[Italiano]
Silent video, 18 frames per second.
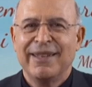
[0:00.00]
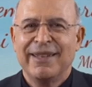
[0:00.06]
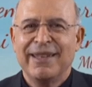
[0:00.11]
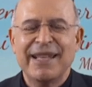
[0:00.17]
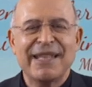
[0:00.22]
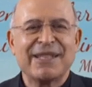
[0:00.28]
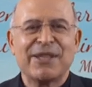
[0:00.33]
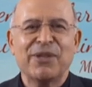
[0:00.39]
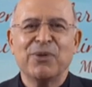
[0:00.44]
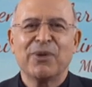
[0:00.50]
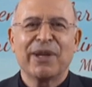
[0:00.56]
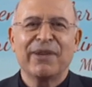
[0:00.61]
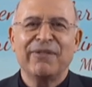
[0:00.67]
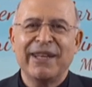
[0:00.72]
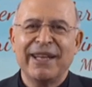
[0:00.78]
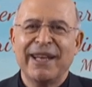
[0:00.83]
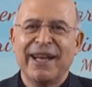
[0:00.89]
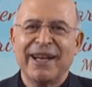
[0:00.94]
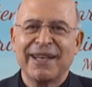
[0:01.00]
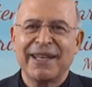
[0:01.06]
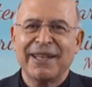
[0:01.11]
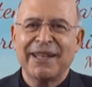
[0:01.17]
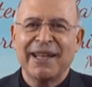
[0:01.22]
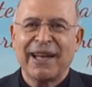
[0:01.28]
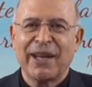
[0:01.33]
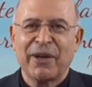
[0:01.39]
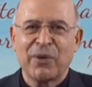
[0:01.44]
Il Signore viene anche
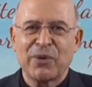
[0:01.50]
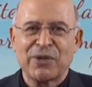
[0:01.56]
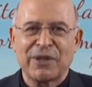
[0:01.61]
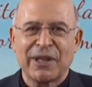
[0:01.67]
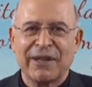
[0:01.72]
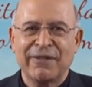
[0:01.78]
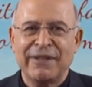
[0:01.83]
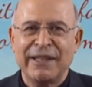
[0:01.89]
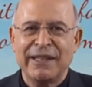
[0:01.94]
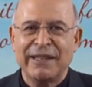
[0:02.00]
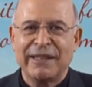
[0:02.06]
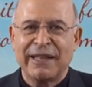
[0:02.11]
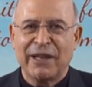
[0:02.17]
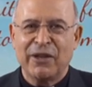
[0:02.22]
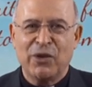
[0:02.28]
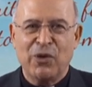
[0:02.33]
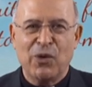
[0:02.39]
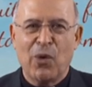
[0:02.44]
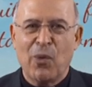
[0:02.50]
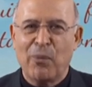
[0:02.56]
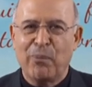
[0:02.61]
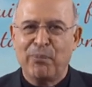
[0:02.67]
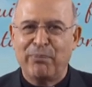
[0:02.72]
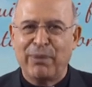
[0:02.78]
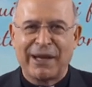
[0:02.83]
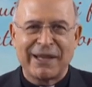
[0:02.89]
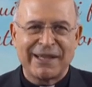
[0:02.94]
nella nostra vita
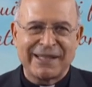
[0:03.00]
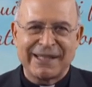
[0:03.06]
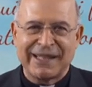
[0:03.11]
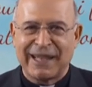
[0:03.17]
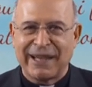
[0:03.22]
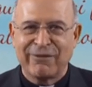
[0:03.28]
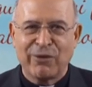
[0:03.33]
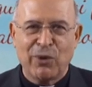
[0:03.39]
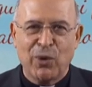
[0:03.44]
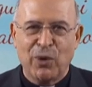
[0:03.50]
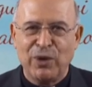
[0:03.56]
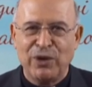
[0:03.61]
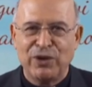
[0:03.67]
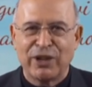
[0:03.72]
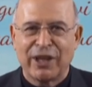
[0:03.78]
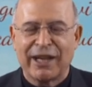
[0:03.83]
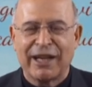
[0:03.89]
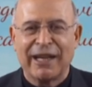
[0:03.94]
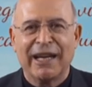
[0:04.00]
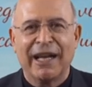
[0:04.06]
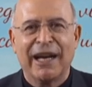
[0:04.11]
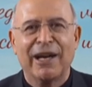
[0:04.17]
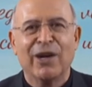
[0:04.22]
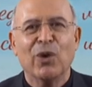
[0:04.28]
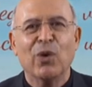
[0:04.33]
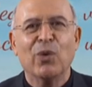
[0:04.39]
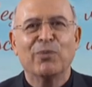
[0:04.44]
non per
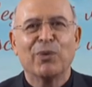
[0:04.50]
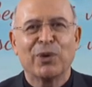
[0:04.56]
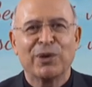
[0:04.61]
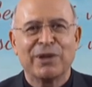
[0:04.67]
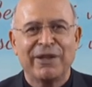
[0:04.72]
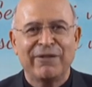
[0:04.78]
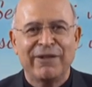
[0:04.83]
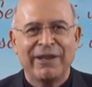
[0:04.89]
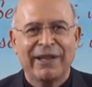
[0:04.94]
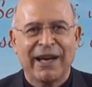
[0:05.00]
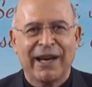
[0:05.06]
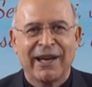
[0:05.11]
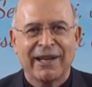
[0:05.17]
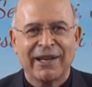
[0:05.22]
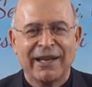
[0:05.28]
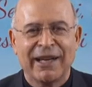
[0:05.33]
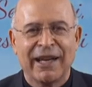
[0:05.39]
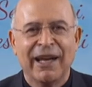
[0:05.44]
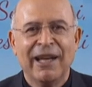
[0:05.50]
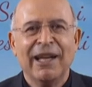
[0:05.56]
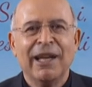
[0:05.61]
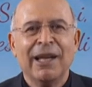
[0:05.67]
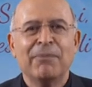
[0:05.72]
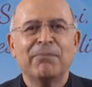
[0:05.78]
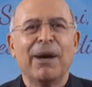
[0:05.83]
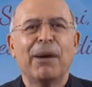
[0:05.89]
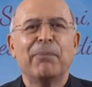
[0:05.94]
stravolgerla o mortificarla,
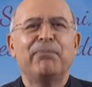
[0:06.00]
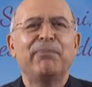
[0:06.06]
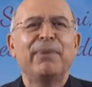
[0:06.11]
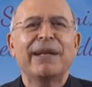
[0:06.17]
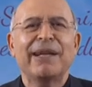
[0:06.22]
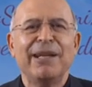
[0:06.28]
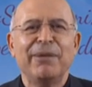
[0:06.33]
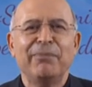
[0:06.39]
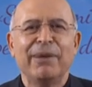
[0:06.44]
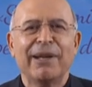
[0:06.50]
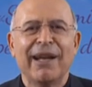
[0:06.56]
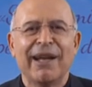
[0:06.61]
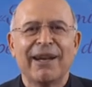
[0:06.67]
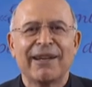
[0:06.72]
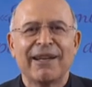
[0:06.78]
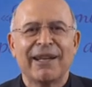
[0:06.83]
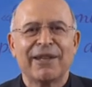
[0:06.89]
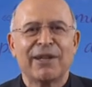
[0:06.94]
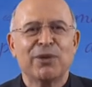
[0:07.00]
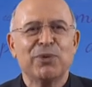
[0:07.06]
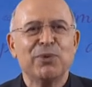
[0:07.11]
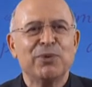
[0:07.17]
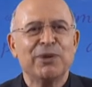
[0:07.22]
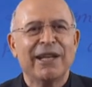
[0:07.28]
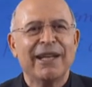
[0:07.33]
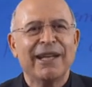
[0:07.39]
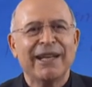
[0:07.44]
ma per liberarla da
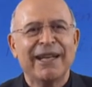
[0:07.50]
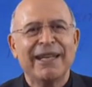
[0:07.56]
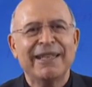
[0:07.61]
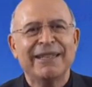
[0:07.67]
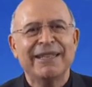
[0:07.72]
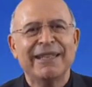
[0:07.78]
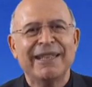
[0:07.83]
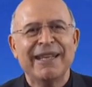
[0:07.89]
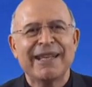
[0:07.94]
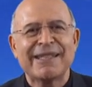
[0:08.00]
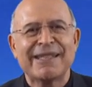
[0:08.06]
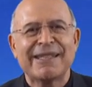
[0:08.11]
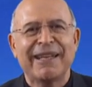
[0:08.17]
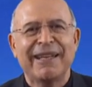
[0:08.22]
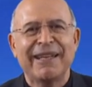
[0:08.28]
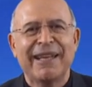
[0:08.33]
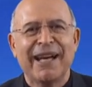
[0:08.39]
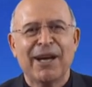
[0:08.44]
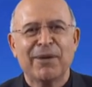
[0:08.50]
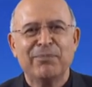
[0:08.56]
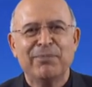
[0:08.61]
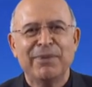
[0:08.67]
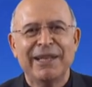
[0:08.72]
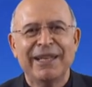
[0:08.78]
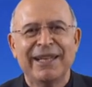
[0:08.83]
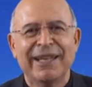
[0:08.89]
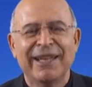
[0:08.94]
tutte le reti
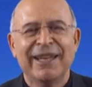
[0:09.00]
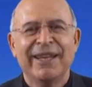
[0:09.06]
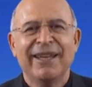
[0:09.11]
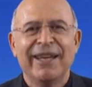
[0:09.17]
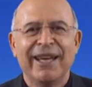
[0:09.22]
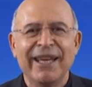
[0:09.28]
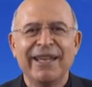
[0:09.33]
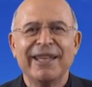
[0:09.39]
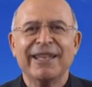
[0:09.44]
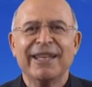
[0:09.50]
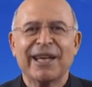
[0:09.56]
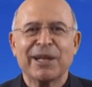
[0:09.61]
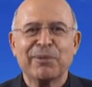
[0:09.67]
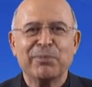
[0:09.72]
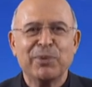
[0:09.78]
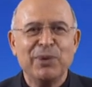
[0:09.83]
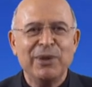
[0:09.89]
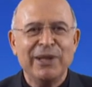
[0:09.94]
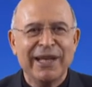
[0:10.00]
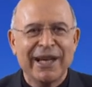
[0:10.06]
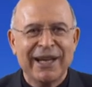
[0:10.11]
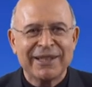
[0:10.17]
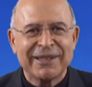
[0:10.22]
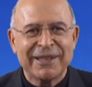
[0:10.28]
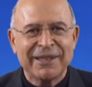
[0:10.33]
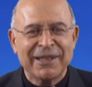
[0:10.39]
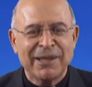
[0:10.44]
inestricabili e
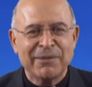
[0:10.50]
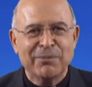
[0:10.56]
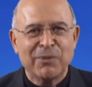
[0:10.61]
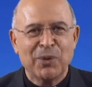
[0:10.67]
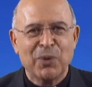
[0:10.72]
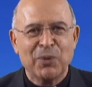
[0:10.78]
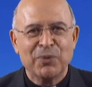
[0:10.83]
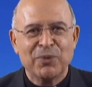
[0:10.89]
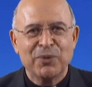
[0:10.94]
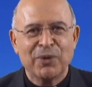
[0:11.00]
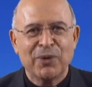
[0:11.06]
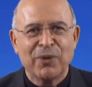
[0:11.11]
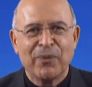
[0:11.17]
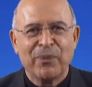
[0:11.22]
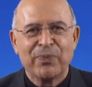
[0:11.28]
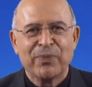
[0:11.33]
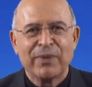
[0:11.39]
ingarbugliate del mondo.